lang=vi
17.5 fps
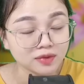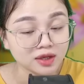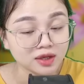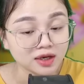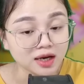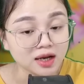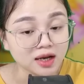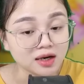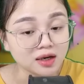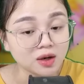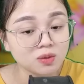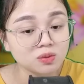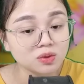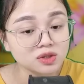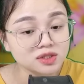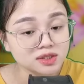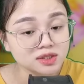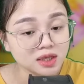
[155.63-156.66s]
Gã đàn ông
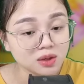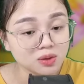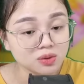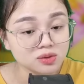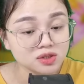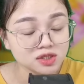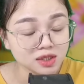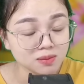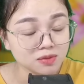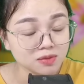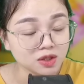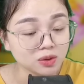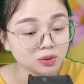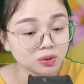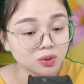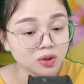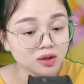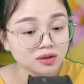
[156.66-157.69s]
có râu, châm điếu
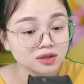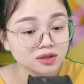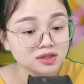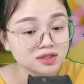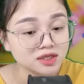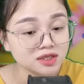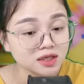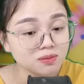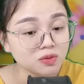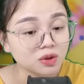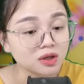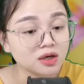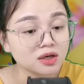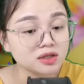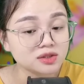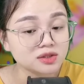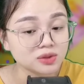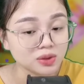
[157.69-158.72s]
thuốc, rít một
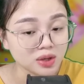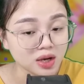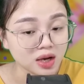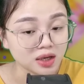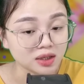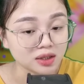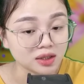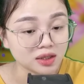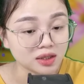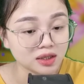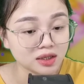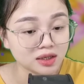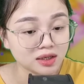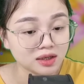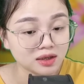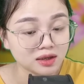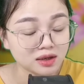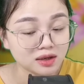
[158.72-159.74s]
hơi rồi hỏi:
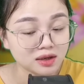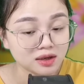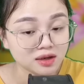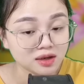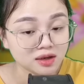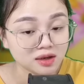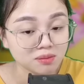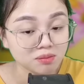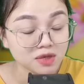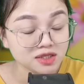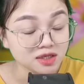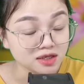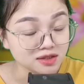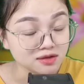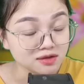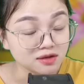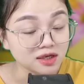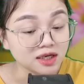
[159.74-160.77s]
"Bây giờ
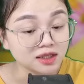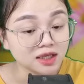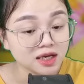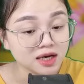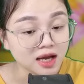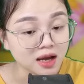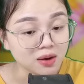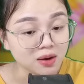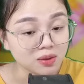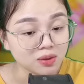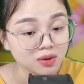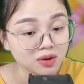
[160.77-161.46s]
xử lý thế nào?